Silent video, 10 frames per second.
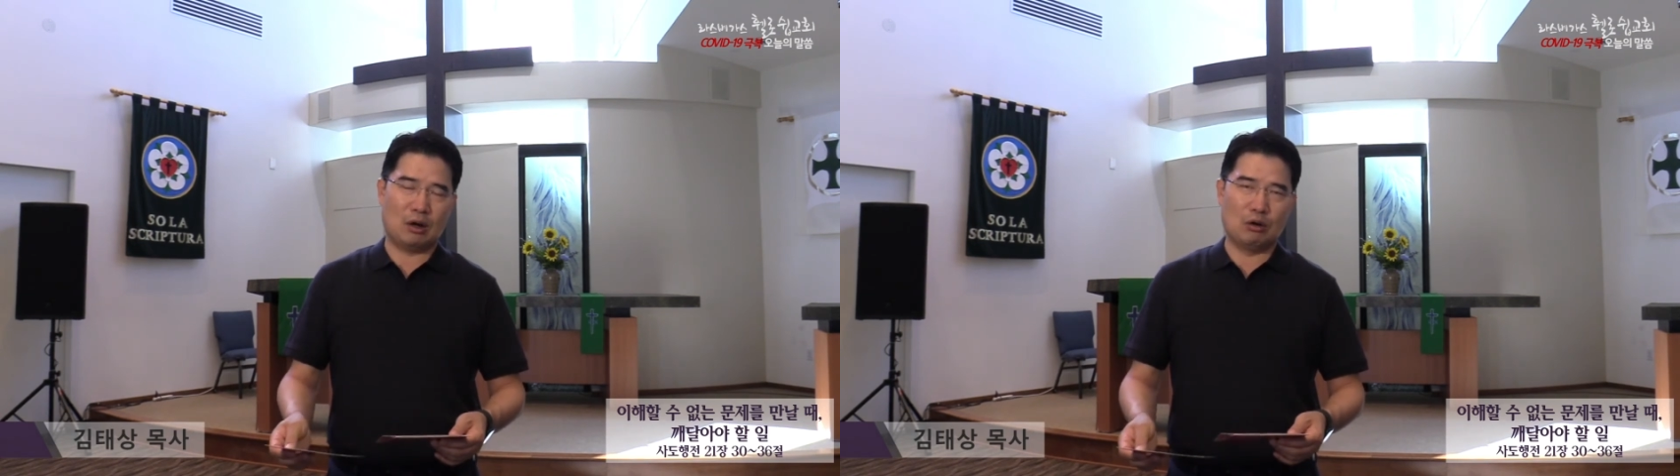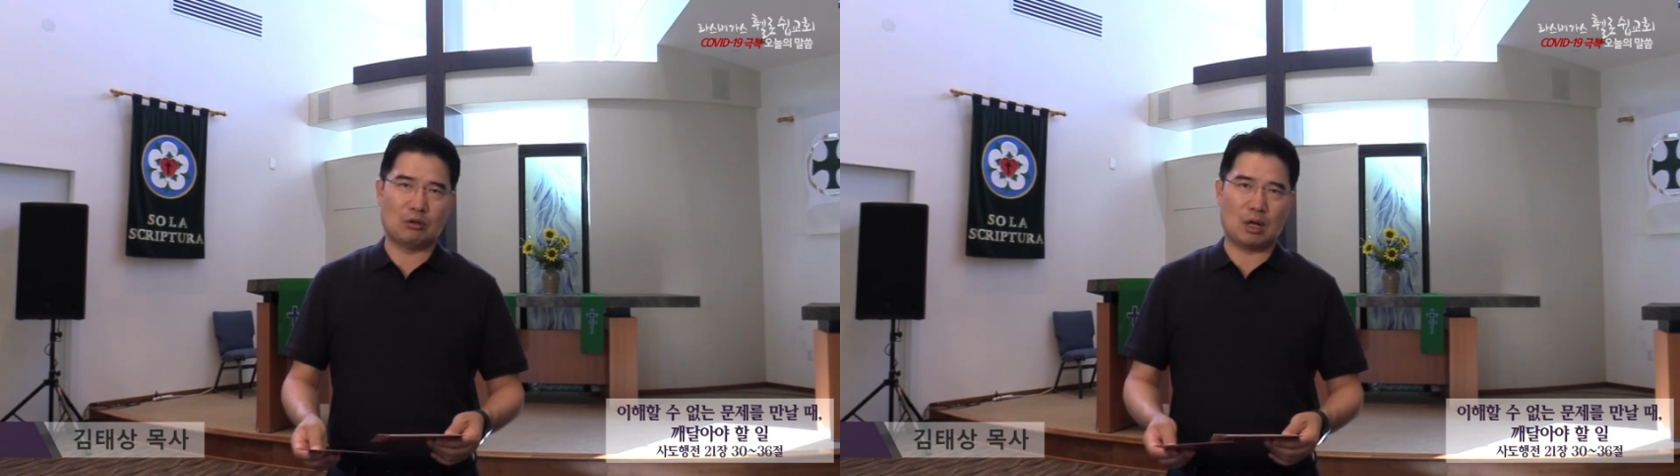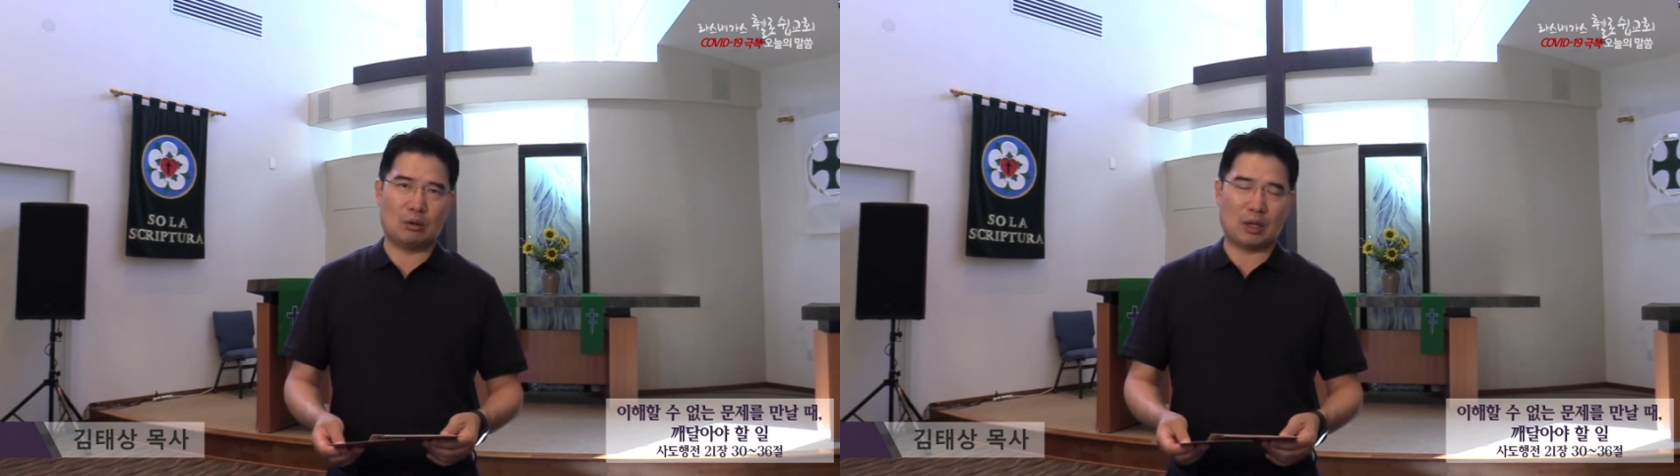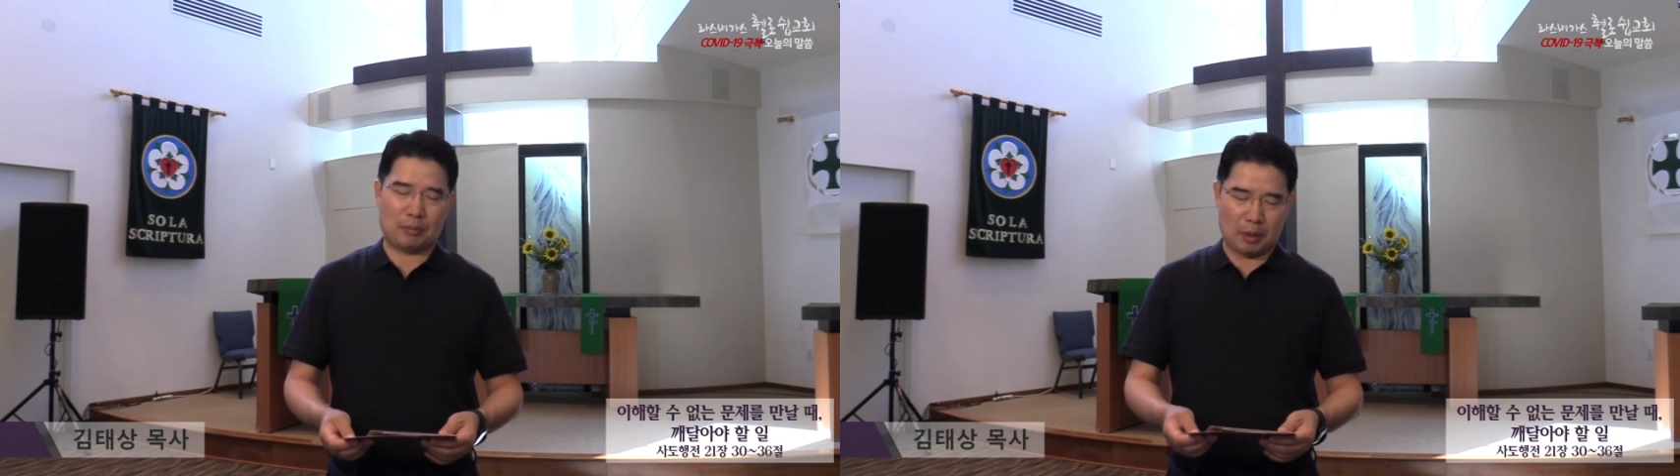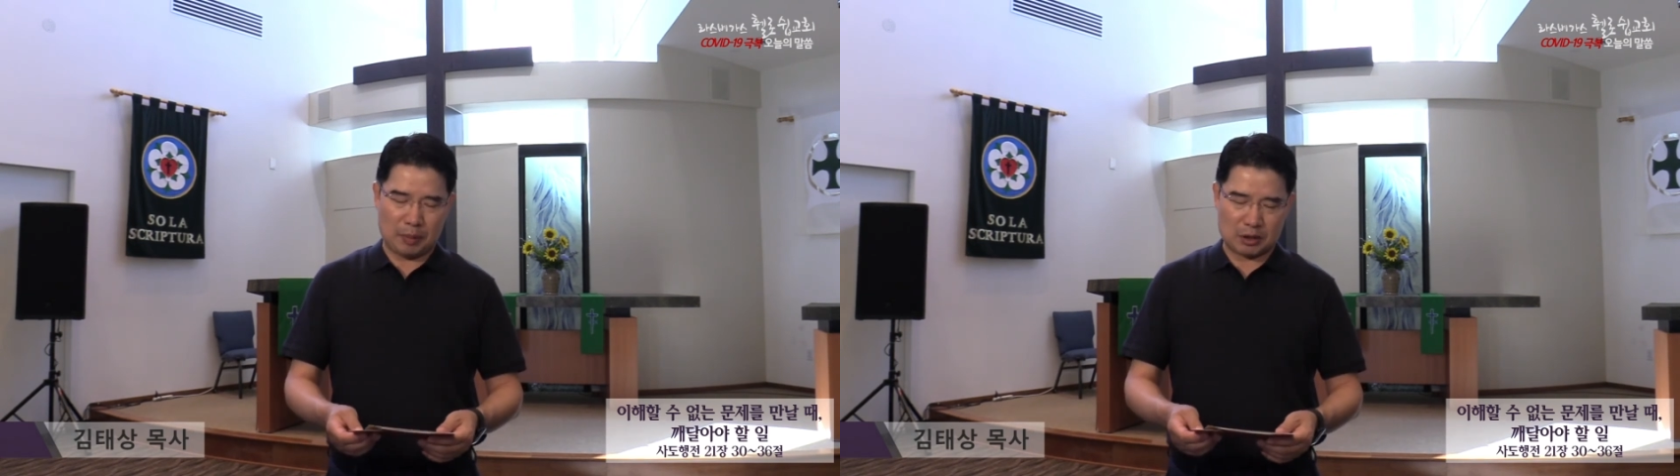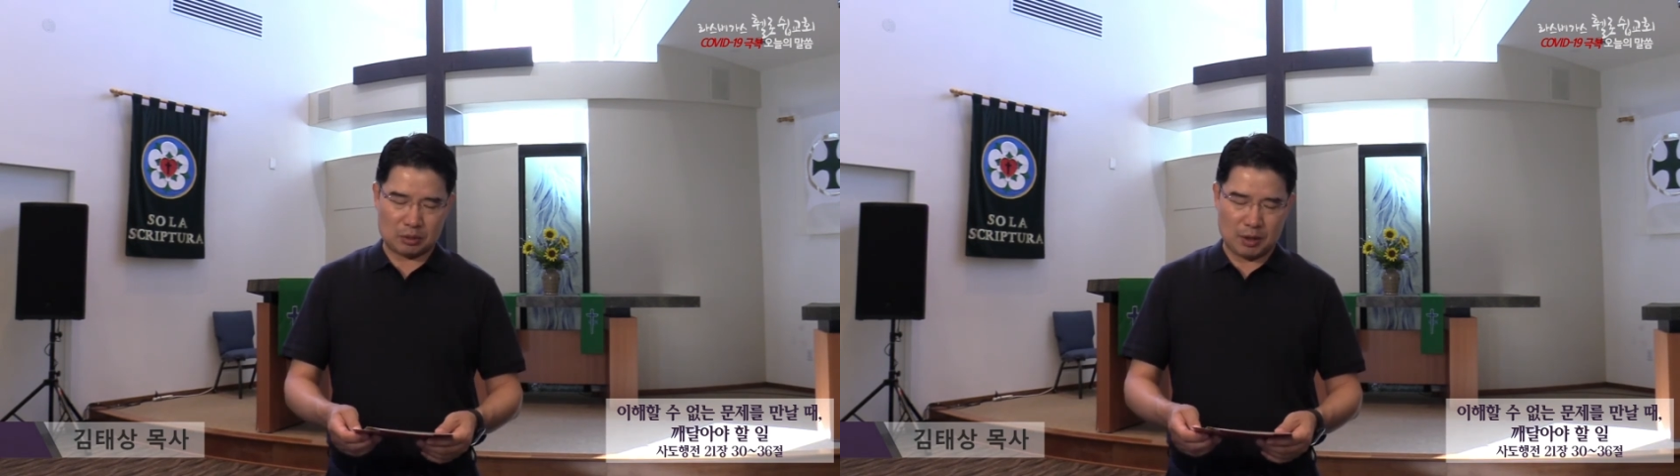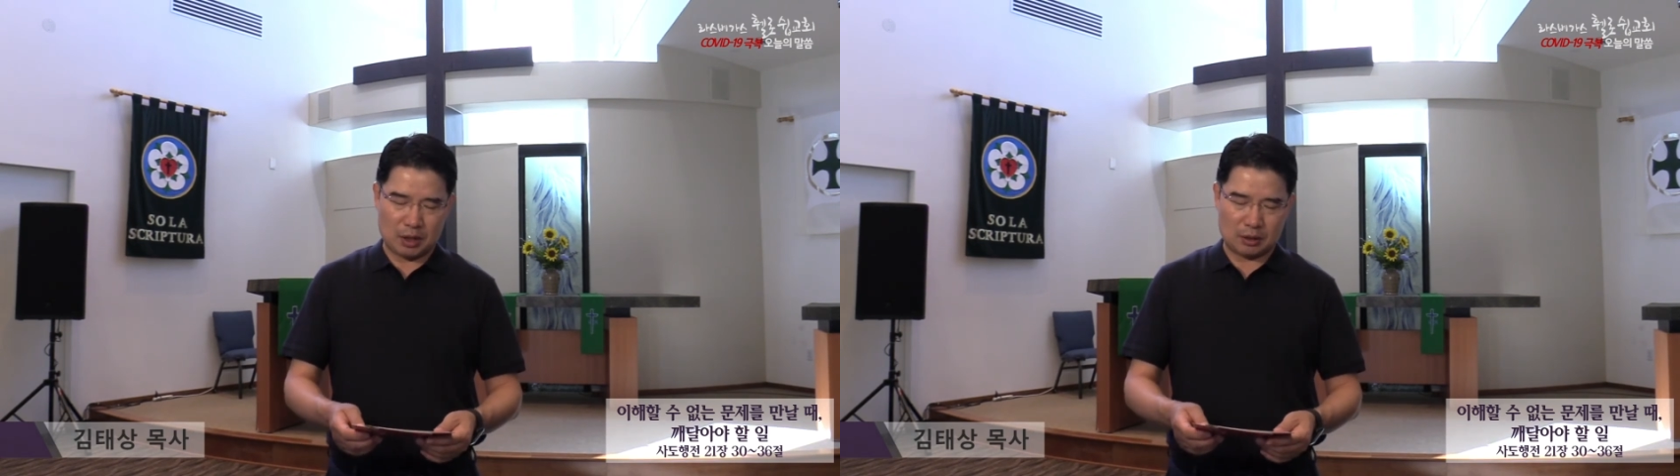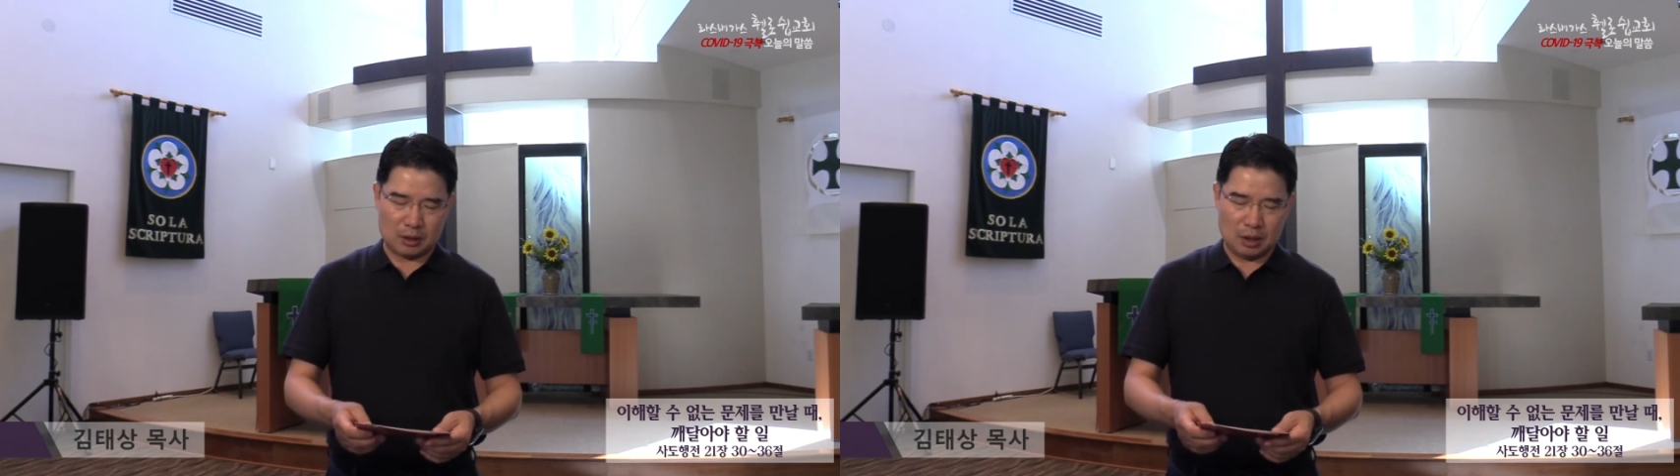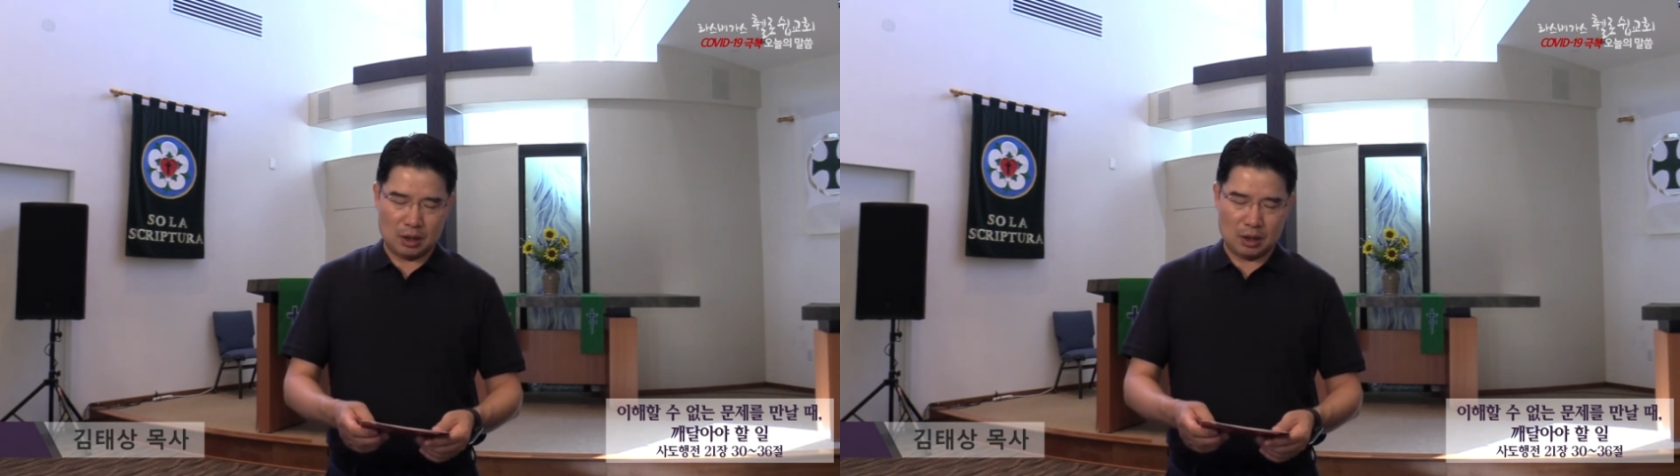억울하고 답답하지만